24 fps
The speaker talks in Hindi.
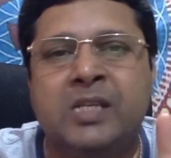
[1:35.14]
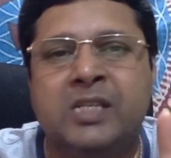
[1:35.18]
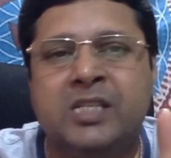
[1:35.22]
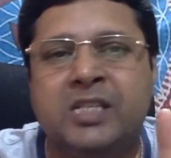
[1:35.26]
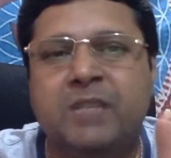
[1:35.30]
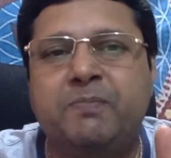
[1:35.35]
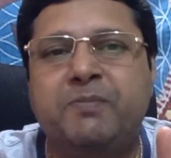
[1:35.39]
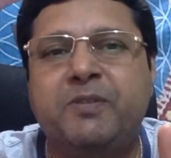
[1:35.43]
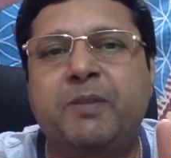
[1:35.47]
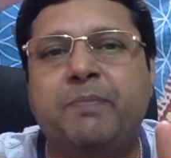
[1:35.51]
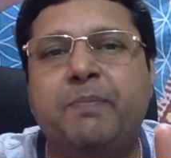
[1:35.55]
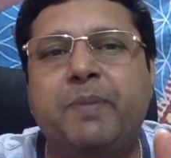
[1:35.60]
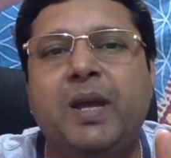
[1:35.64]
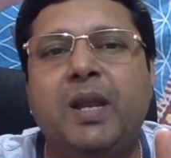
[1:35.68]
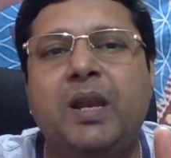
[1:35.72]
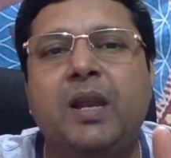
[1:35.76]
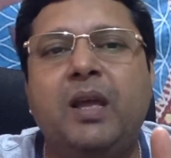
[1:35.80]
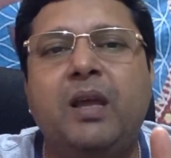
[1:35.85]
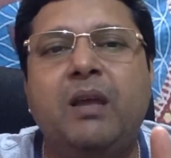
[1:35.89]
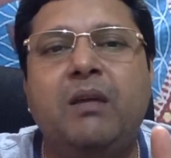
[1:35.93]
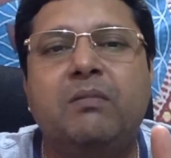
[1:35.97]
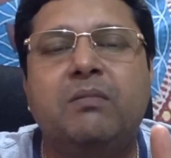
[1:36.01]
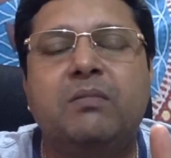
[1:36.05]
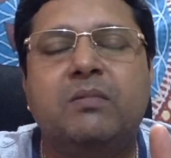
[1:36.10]
सबसे
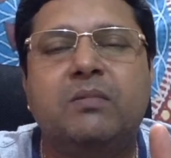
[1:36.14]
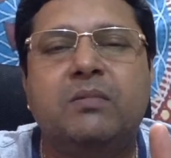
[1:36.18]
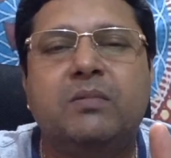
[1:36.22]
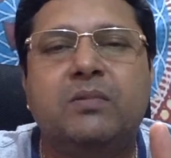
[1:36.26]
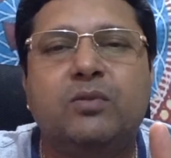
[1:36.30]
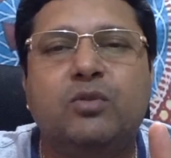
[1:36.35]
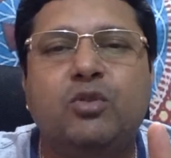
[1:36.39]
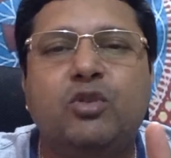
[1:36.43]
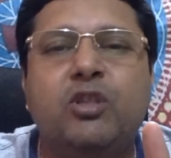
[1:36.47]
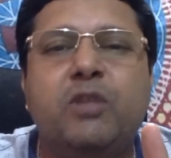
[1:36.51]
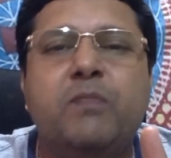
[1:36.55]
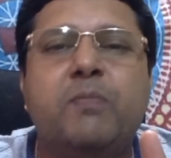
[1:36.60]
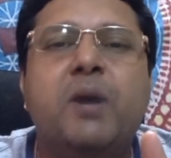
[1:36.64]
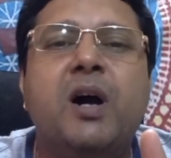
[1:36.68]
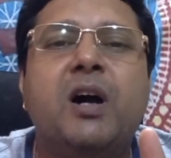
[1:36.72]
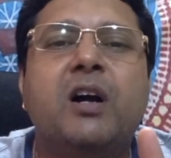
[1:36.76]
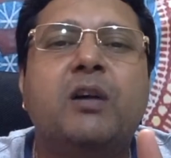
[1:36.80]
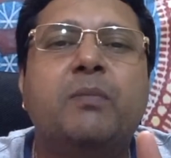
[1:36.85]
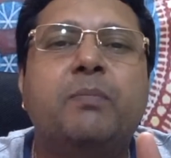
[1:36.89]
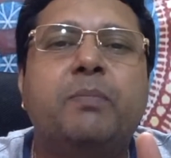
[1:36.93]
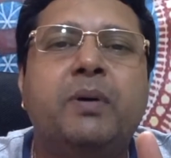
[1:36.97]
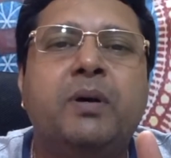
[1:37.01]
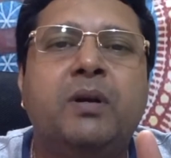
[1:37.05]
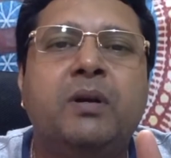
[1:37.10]
पहले तो
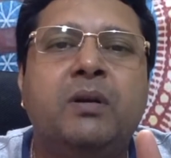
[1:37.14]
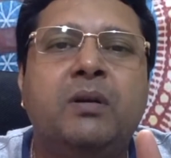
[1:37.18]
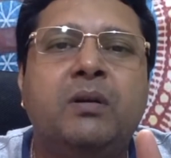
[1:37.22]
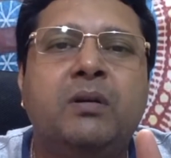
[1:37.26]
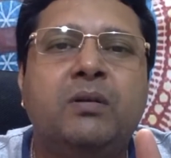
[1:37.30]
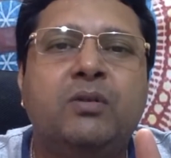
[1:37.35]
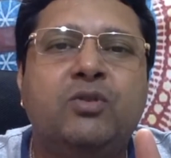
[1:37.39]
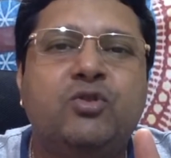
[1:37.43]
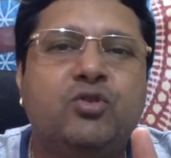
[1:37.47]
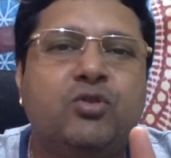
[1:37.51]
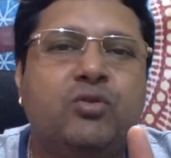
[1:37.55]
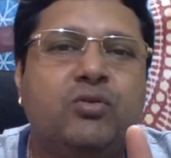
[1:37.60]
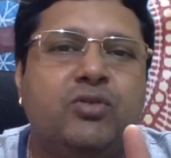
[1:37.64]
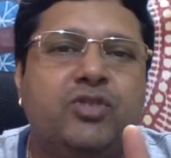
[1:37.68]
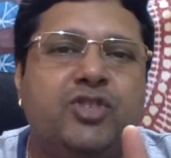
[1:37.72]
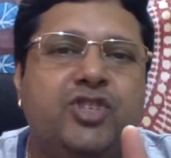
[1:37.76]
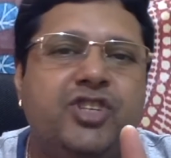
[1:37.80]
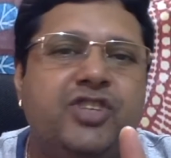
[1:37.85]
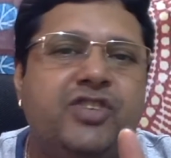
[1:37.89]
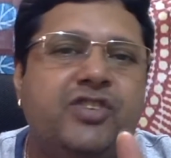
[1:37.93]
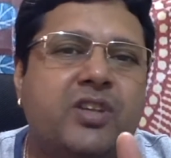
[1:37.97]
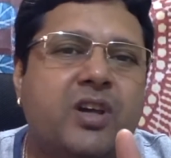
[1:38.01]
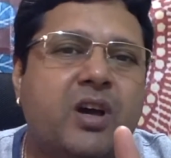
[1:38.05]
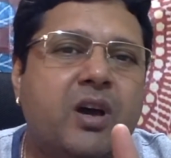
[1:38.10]
दिमाग पर जो
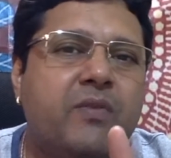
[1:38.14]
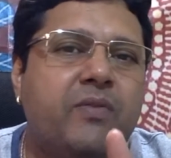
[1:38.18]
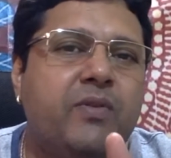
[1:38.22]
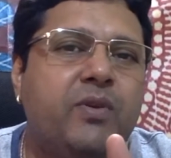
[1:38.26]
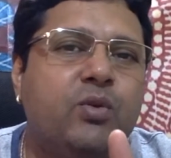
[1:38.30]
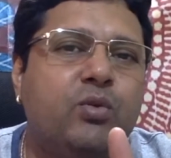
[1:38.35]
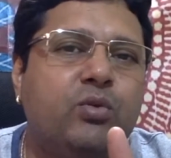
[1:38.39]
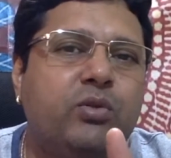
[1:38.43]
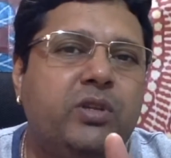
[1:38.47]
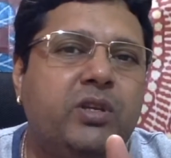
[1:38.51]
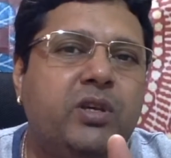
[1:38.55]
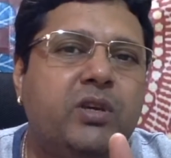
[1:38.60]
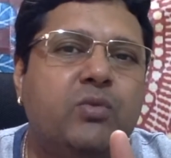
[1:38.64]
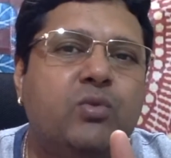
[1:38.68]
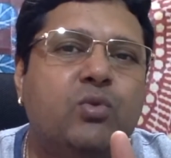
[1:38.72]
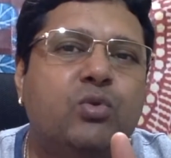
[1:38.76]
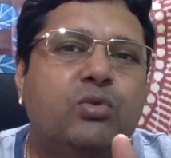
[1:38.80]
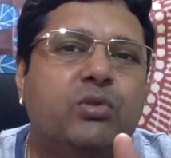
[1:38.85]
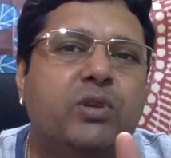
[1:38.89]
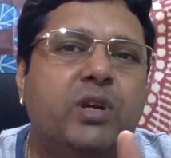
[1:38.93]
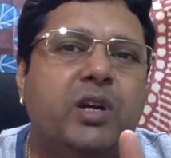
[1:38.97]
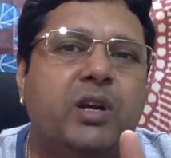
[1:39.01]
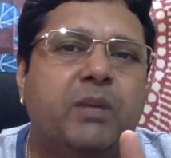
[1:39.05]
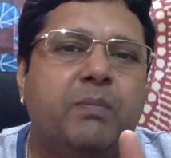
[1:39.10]
चीज हावी होती है वो
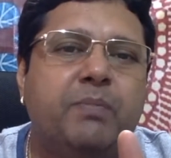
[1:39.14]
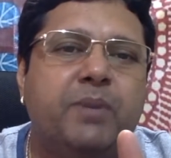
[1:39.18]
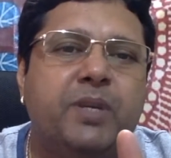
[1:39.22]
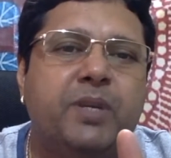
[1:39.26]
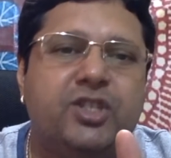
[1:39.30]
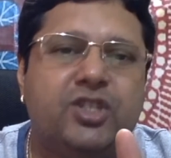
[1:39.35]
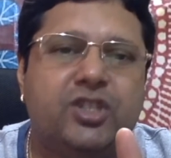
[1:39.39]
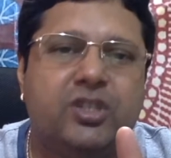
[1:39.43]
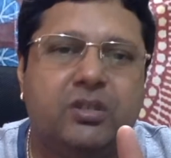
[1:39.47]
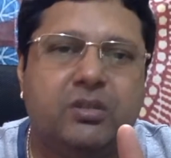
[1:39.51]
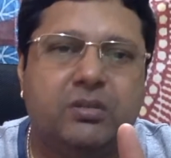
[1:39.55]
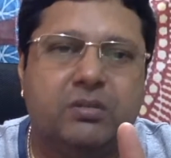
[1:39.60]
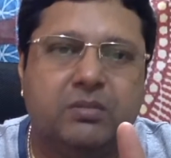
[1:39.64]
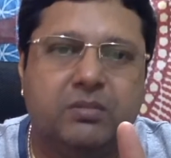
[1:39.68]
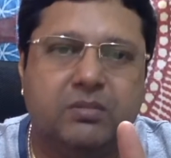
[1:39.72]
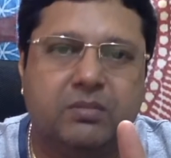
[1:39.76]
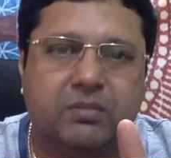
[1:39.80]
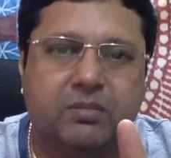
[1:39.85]
होता है डिप्रेशन